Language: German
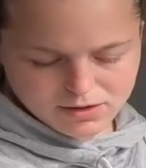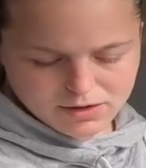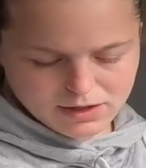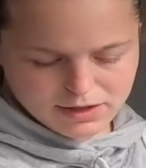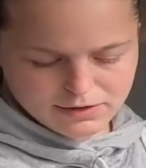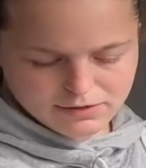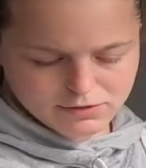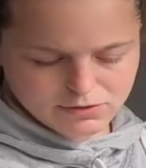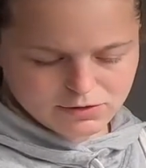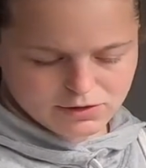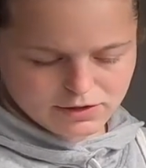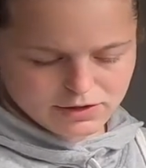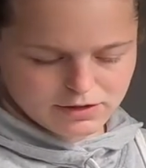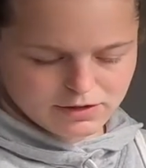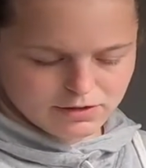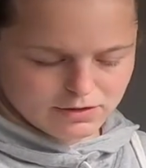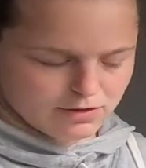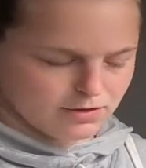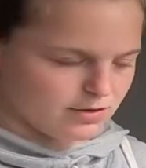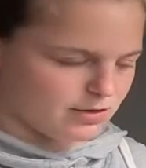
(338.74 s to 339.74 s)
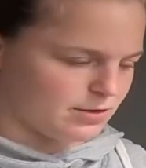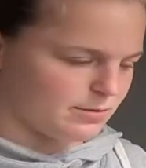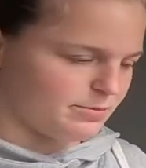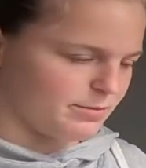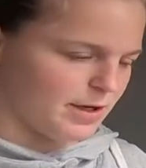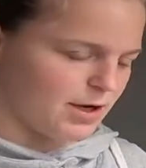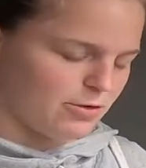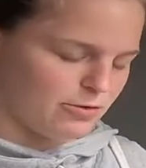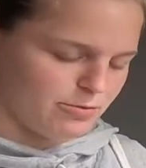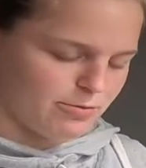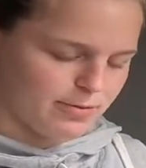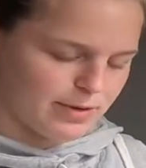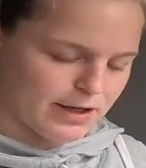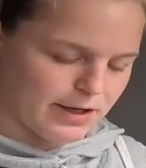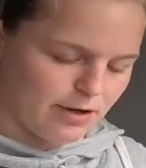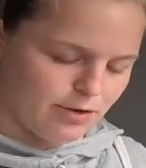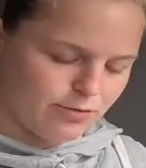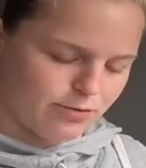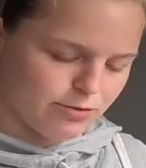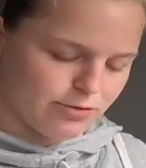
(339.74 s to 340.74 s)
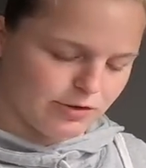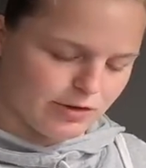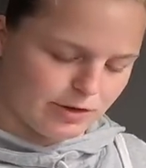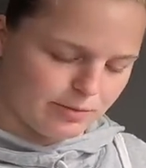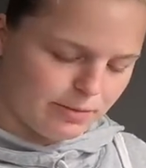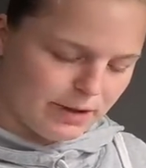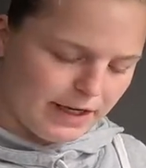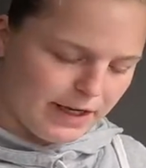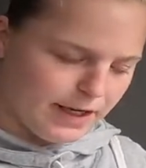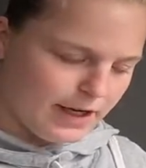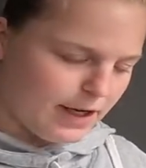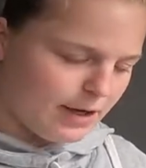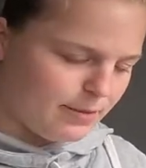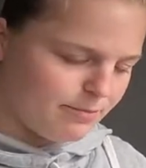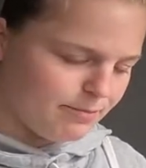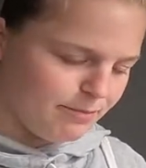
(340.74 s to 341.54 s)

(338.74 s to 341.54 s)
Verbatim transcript: also, ähm, auf, mein, auf unseren Bäcker.